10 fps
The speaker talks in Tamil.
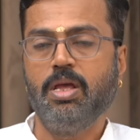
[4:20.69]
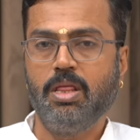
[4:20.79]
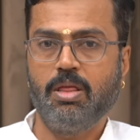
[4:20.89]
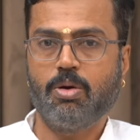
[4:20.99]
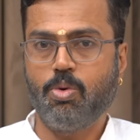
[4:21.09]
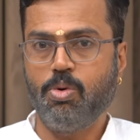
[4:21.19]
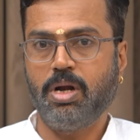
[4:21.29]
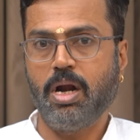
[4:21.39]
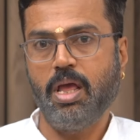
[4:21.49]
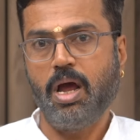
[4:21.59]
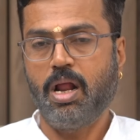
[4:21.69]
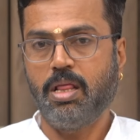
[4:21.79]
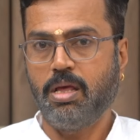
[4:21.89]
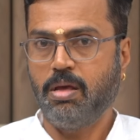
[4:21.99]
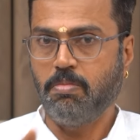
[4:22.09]
இந்த
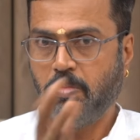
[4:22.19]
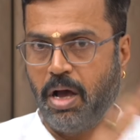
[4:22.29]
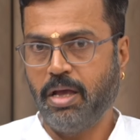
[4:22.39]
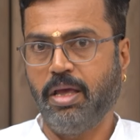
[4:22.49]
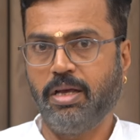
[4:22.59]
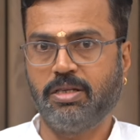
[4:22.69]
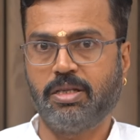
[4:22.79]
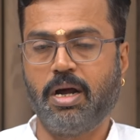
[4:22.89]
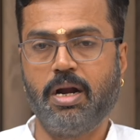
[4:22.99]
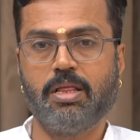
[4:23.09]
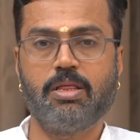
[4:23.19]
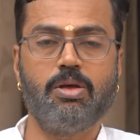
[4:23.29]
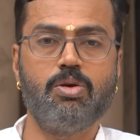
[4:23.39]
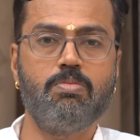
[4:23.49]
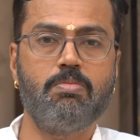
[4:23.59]
கூட்டணியானது
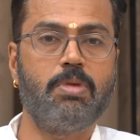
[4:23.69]
பாக்கியஸ்தானத்தையும்